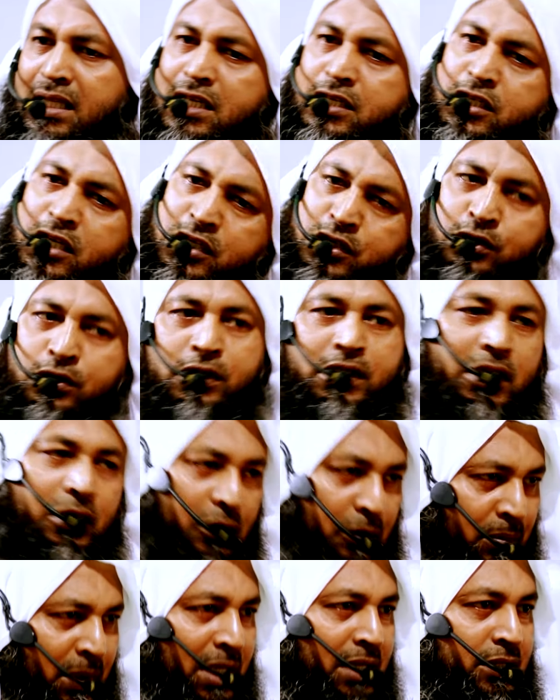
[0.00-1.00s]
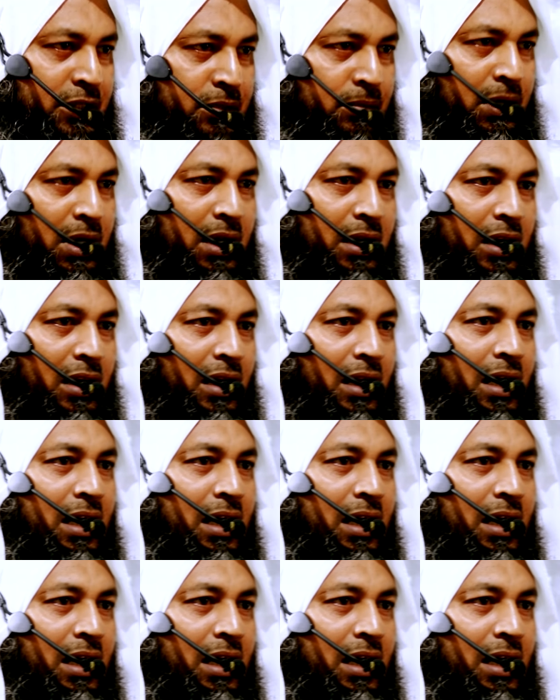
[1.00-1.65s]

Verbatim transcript: তার শেষ কথা হবে সুহান